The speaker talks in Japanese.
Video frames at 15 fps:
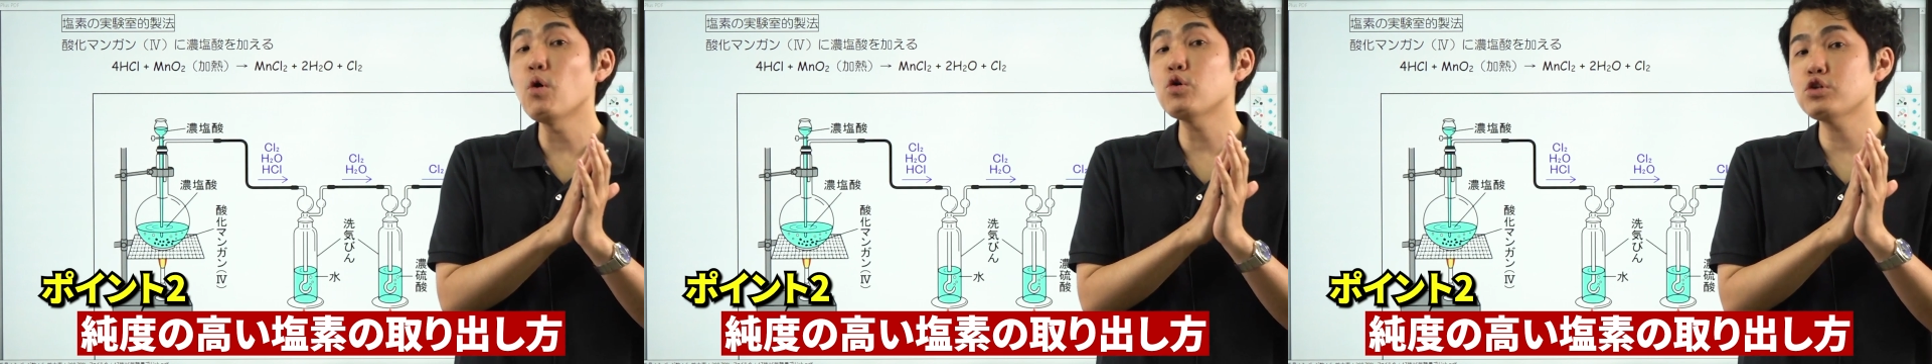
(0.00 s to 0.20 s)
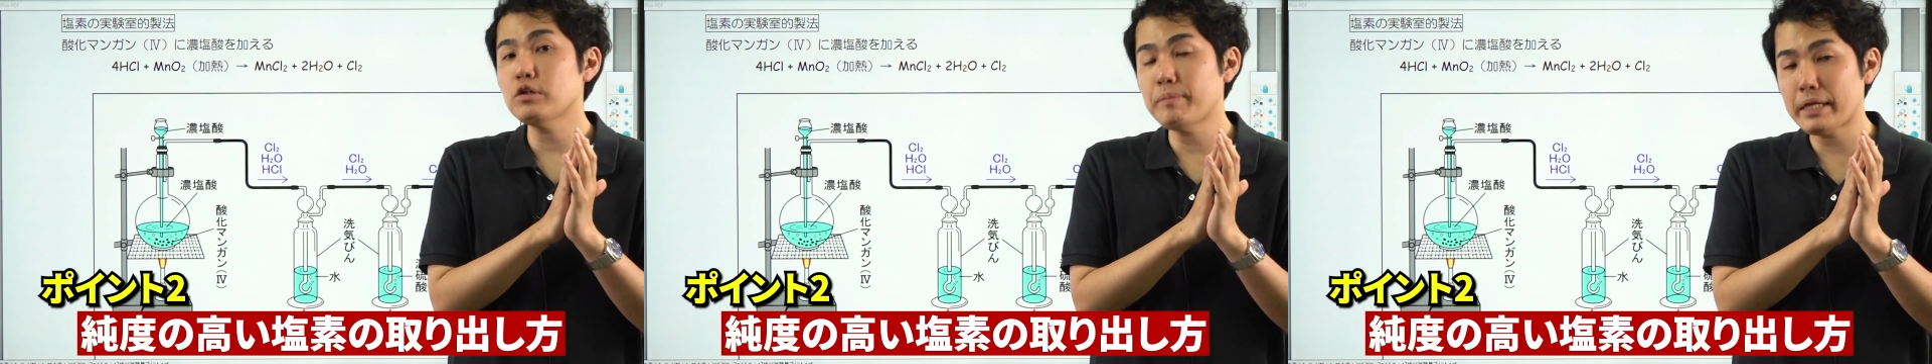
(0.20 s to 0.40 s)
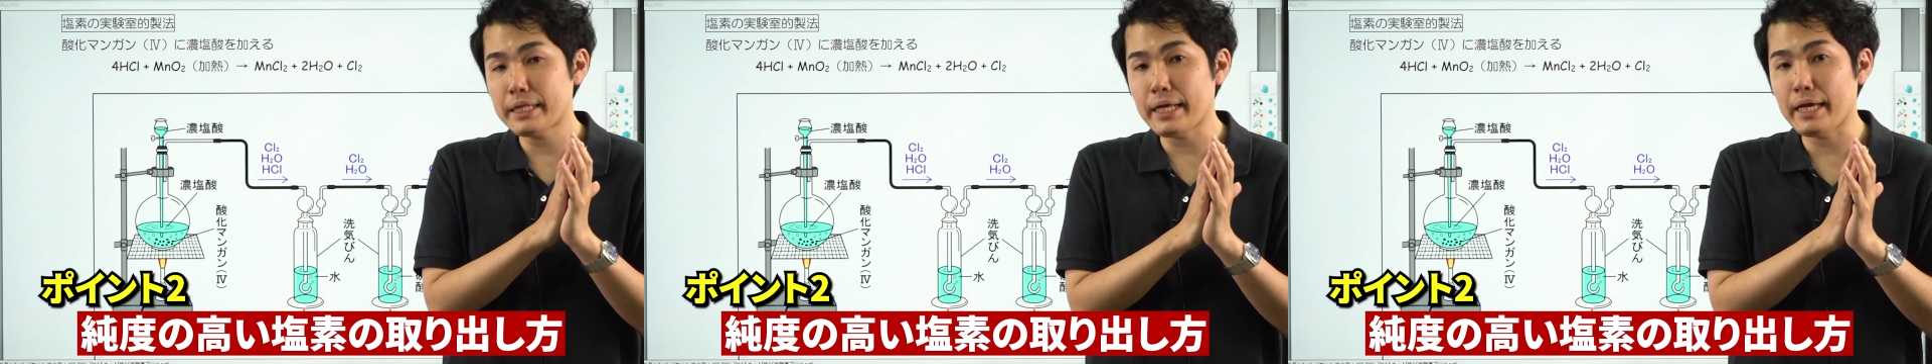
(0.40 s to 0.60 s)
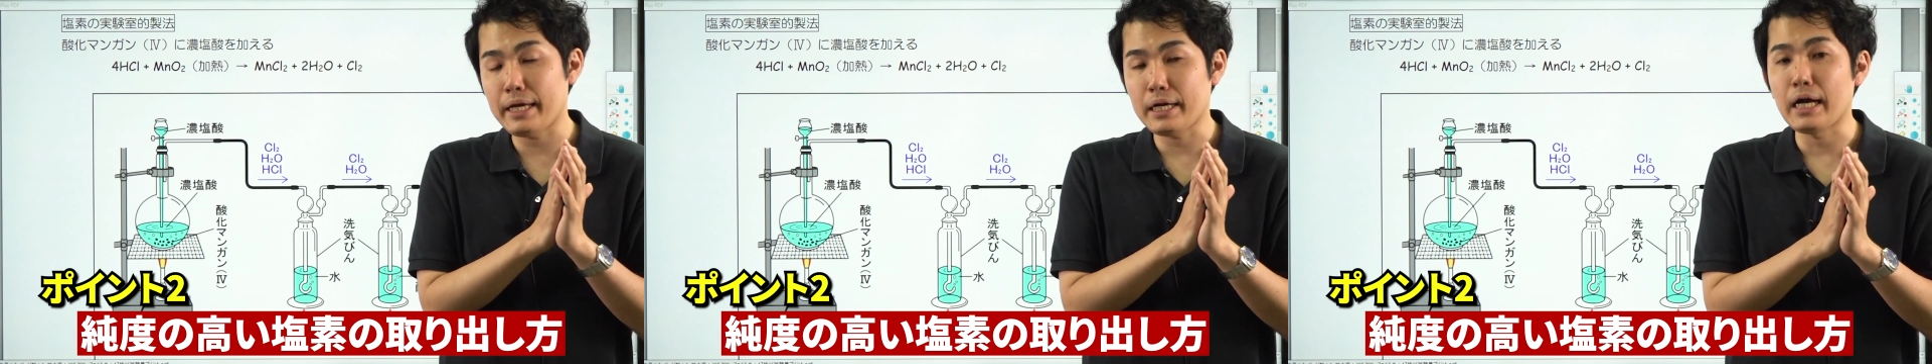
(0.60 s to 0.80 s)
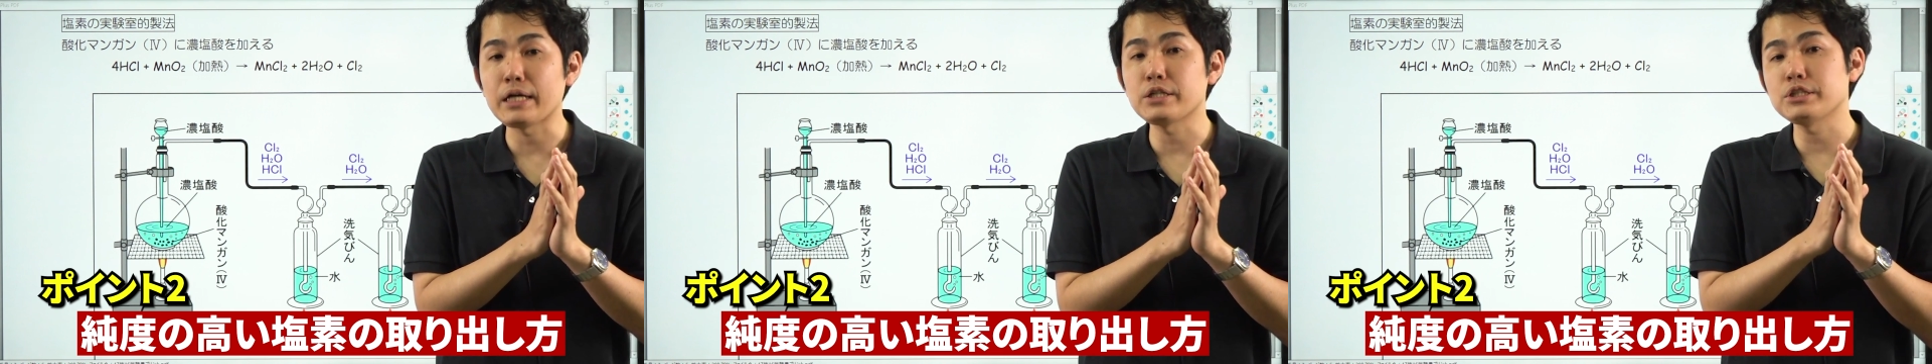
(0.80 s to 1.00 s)
を含め
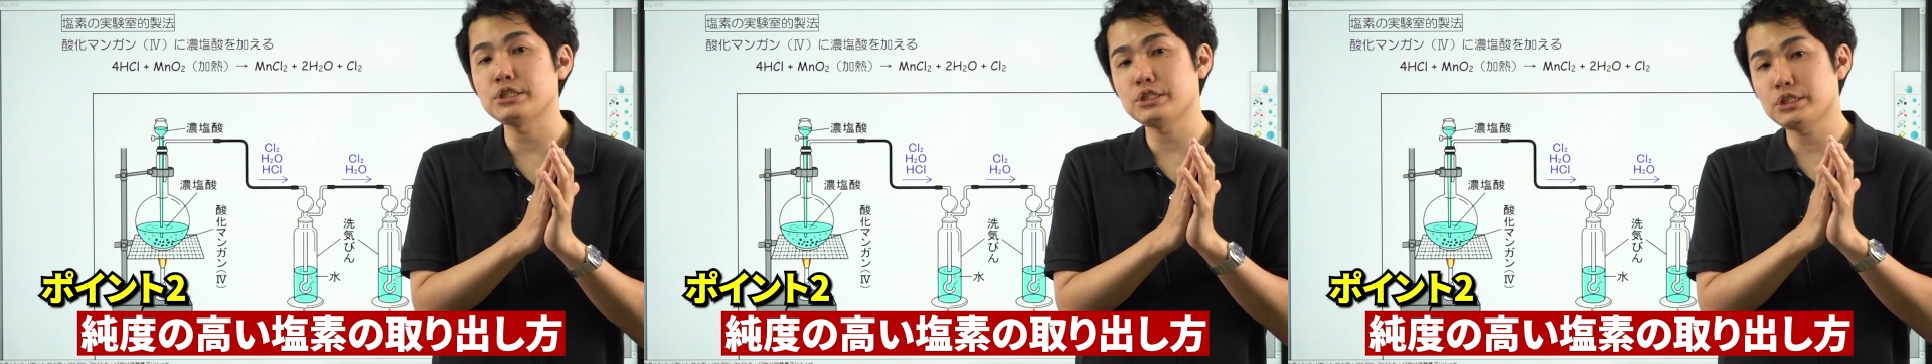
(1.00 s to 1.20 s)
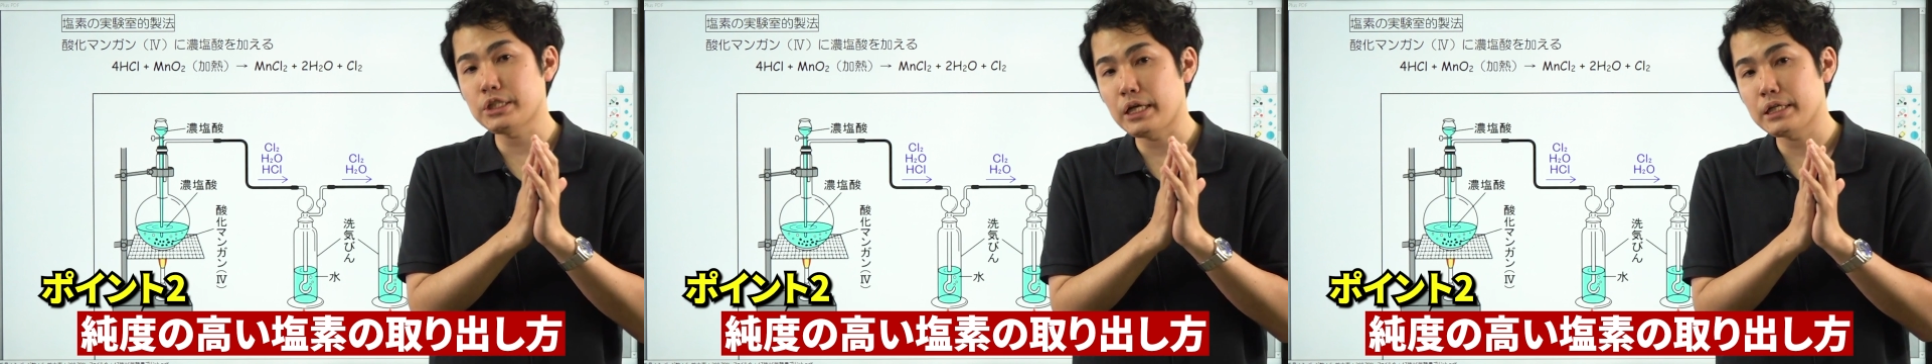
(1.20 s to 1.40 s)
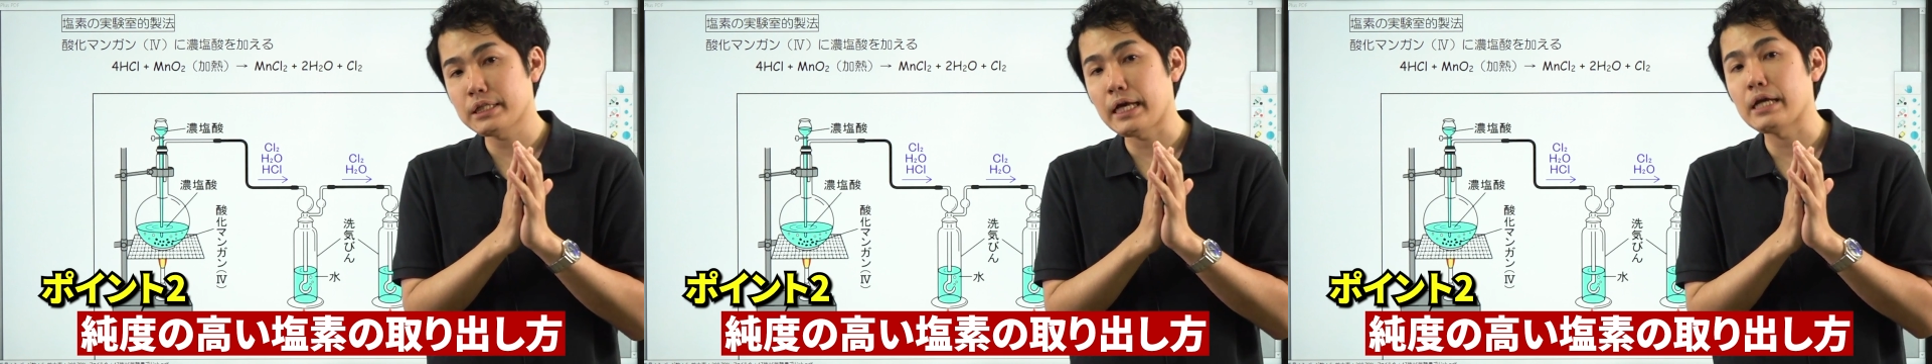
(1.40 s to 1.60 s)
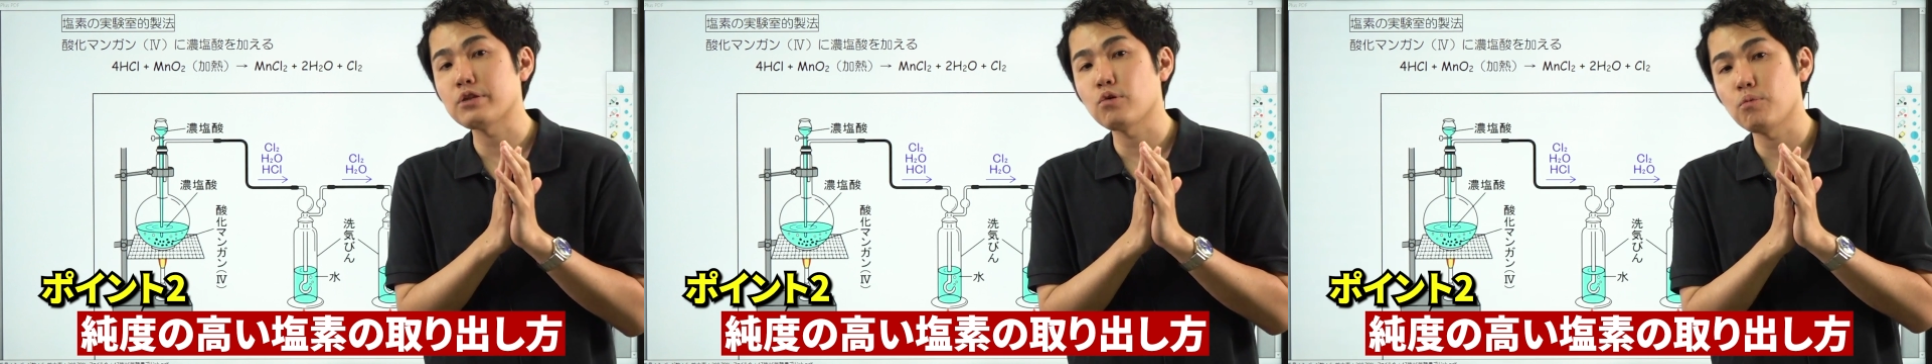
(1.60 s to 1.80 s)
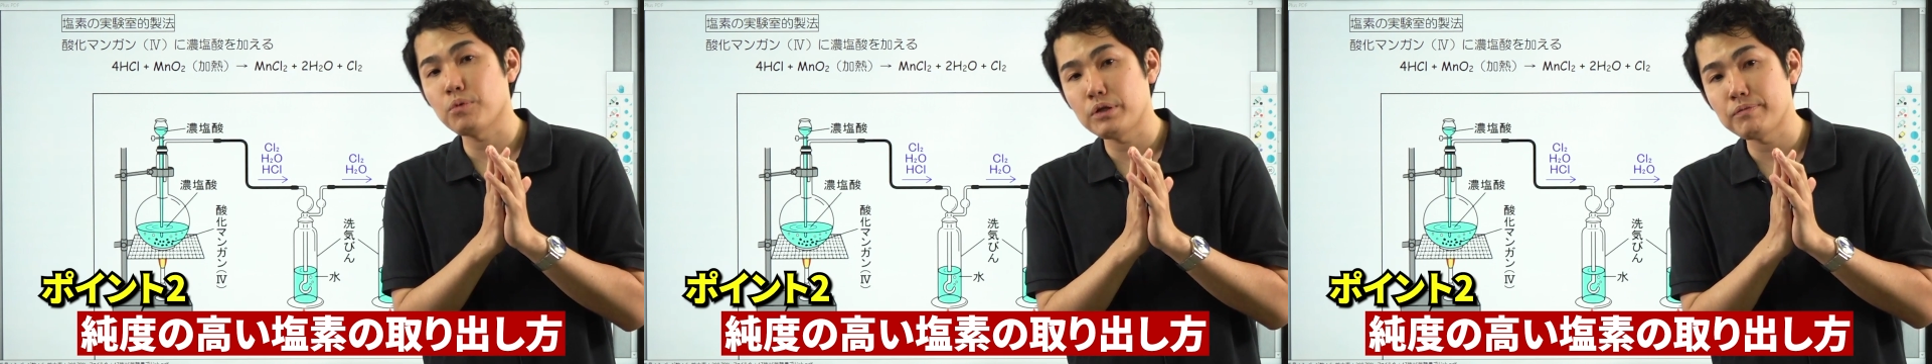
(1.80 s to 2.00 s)
て確認していきたい
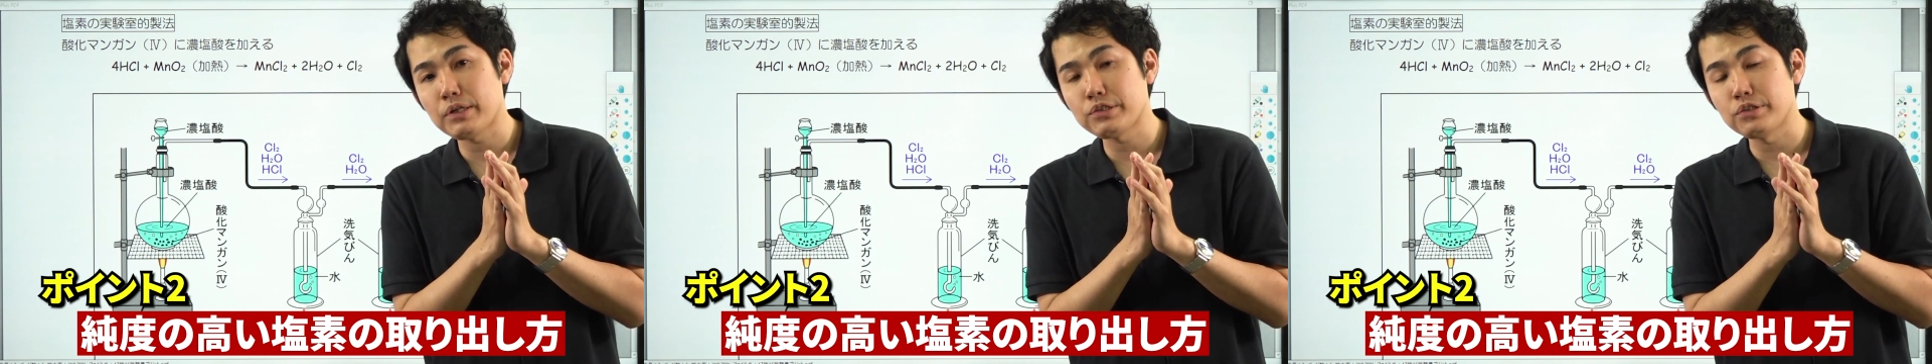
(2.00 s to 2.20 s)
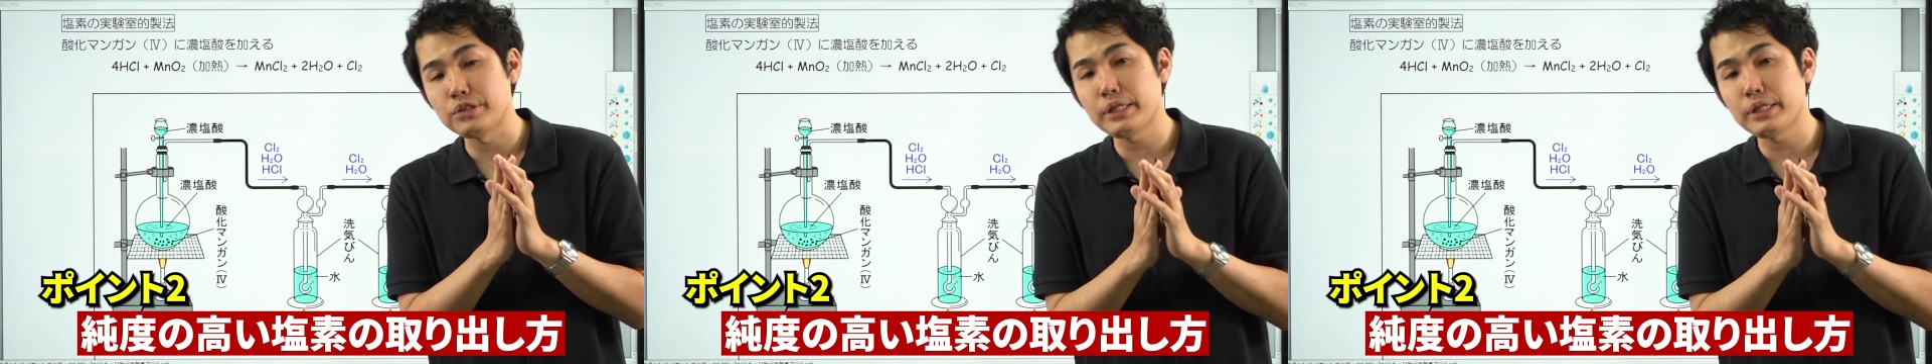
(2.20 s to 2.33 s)
と思いますの